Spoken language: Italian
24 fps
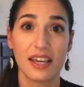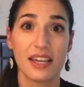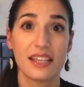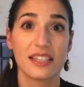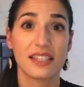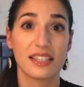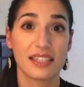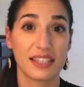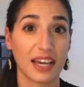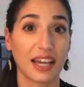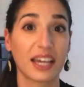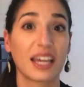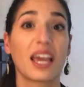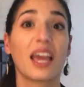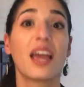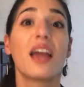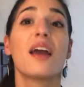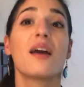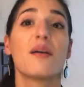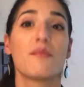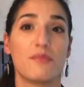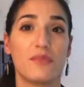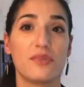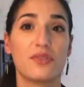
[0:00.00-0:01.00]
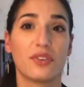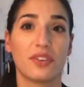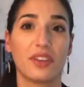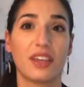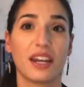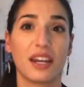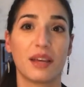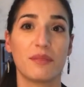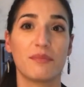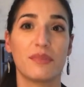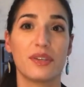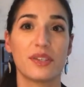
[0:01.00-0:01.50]
si sa che
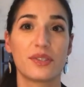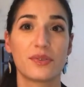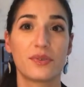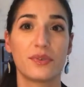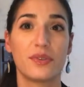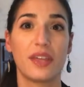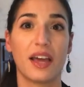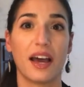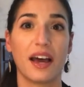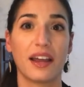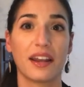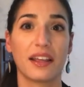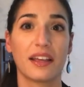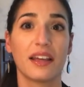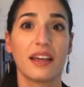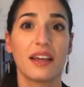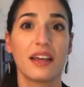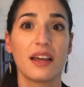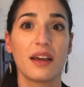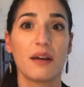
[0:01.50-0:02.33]
bisognerebbe studiare,